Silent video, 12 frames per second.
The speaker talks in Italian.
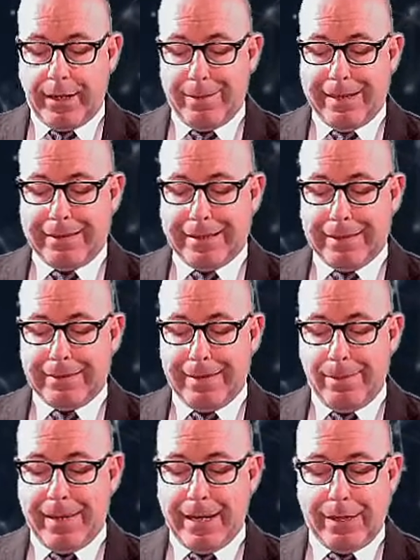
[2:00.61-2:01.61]
ribaltata
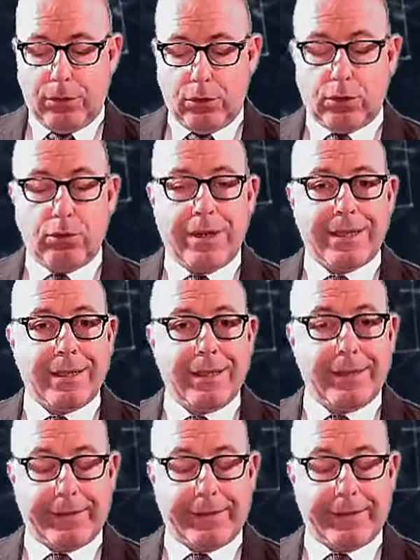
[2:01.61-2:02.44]
rimanendo sulla sede